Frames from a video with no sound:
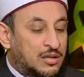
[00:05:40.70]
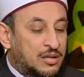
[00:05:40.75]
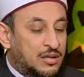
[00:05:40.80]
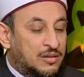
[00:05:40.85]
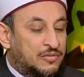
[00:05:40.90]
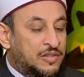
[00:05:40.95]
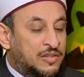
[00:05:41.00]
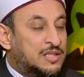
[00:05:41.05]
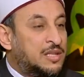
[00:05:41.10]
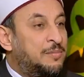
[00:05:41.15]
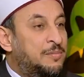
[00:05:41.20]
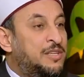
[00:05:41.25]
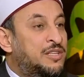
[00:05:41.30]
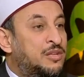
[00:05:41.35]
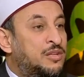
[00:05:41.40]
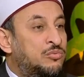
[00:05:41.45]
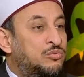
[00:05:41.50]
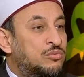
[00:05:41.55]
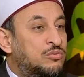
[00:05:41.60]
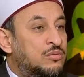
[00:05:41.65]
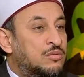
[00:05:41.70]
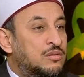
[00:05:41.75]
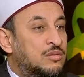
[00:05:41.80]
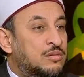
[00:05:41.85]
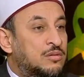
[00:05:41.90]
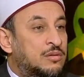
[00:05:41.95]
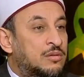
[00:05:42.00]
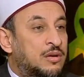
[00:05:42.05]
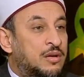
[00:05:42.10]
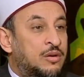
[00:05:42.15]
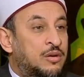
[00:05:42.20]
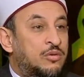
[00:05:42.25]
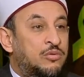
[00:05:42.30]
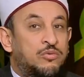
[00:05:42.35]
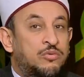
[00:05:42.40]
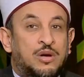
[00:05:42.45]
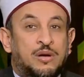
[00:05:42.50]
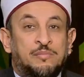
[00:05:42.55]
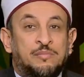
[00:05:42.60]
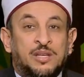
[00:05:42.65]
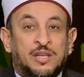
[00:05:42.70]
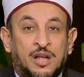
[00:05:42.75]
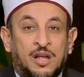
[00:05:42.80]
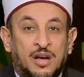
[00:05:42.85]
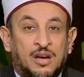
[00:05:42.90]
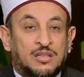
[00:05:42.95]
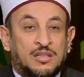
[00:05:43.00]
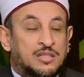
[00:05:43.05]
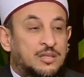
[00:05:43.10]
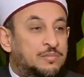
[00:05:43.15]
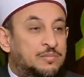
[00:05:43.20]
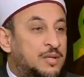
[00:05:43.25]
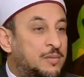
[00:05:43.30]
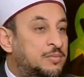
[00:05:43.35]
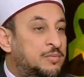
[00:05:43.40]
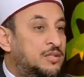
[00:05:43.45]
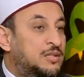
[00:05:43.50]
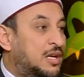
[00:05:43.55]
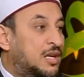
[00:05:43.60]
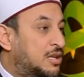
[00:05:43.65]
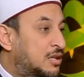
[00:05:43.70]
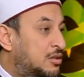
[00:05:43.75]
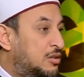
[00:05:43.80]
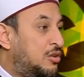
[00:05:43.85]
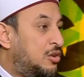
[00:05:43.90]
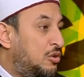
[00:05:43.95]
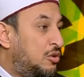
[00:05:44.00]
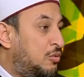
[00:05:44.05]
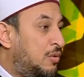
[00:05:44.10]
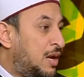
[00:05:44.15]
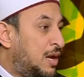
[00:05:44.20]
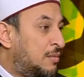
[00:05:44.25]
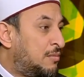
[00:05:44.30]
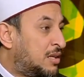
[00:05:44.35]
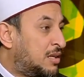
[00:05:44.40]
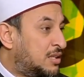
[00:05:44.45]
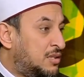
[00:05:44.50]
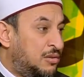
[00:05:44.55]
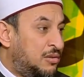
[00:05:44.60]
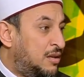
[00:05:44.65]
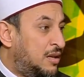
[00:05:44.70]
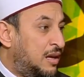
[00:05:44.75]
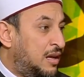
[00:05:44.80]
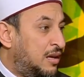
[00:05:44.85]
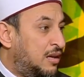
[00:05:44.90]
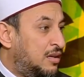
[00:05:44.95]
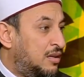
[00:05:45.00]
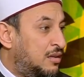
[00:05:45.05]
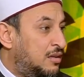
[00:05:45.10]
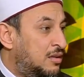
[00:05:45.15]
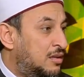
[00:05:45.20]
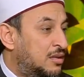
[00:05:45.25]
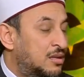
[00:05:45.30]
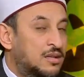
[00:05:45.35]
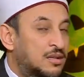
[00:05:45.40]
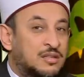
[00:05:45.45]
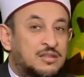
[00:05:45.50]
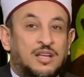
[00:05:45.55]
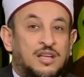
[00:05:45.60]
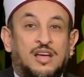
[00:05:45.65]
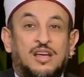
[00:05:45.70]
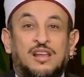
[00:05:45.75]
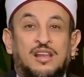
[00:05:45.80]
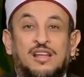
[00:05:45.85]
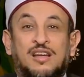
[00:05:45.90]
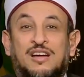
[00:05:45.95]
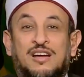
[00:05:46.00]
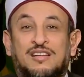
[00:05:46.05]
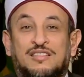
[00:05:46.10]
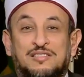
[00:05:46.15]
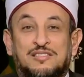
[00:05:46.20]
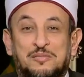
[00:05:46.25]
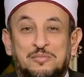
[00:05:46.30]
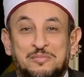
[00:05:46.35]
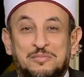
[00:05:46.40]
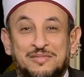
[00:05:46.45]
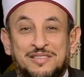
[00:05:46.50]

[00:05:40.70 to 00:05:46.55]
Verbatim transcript: فتبينوا هو من حاطب طب نتاكد ان هو عمل كده ولا لا اه تعالى يا حاطب